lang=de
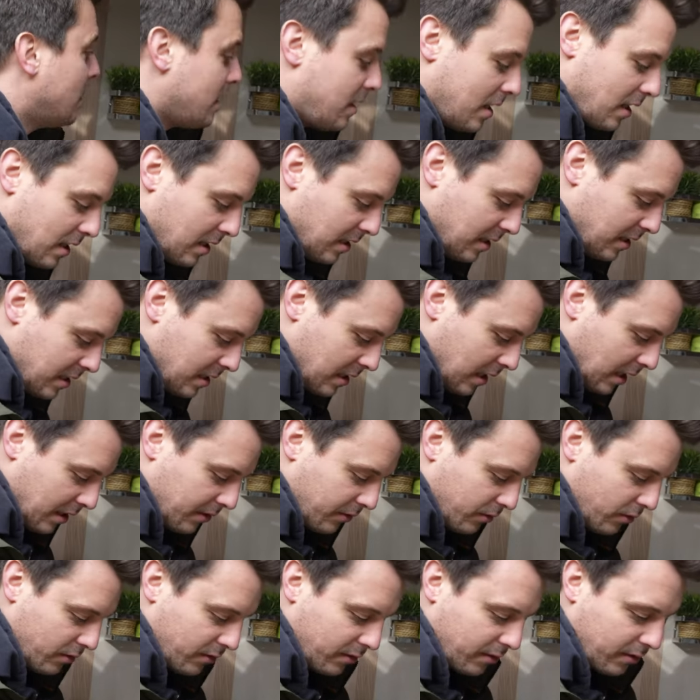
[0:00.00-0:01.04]
da liegen.
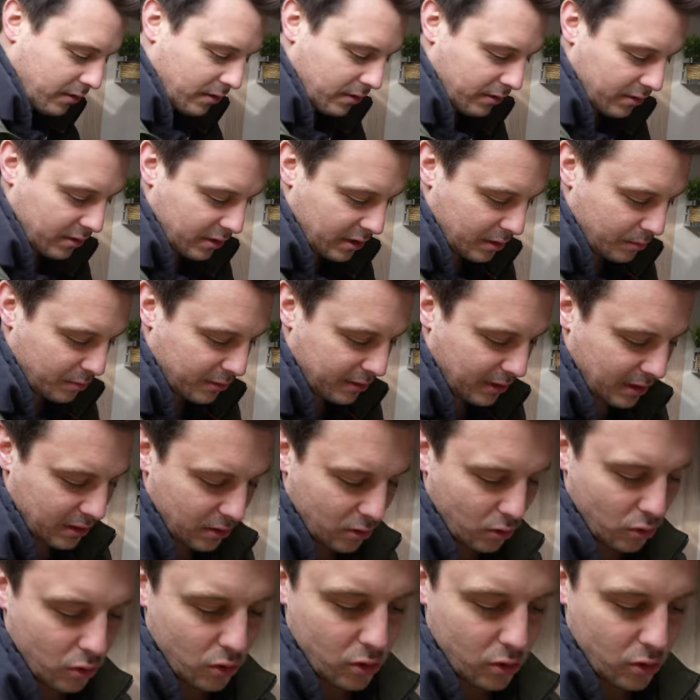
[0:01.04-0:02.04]
Ansonsten ist in dem Set auch